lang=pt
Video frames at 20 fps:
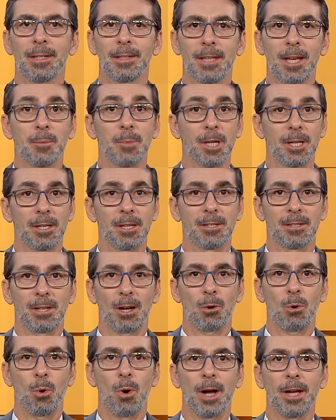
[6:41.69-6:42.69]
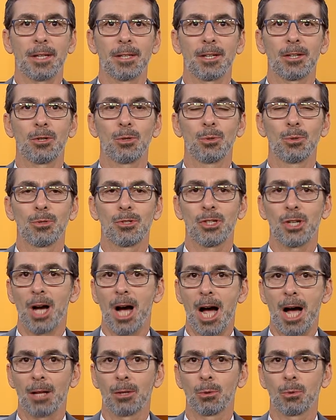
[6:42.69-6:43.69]
Temer destacou ainda que o
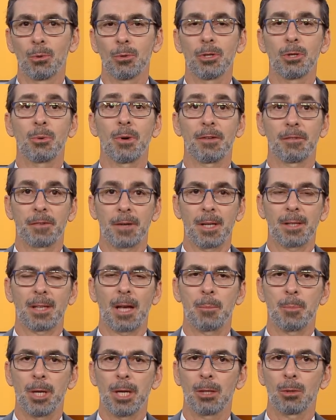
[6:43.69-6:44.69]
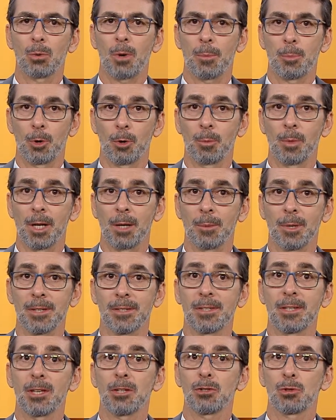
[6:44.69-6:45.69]
diálogo e o enfrentamento a
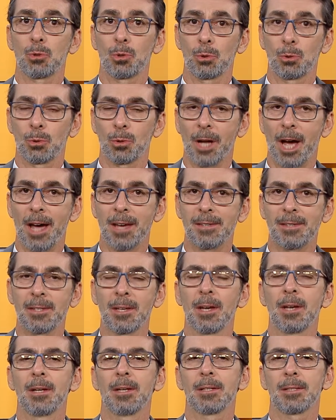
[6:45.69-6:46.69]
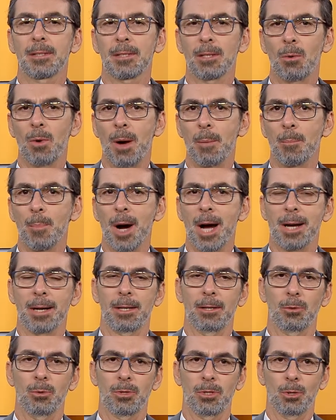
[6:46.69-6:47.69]
problemas estruturais são a
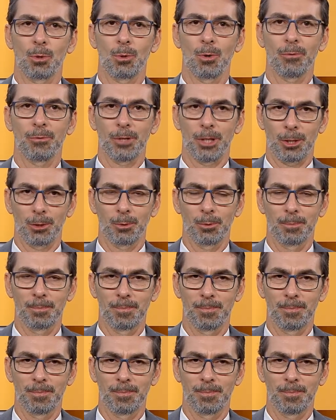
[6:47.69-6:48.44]
marca do seu governo.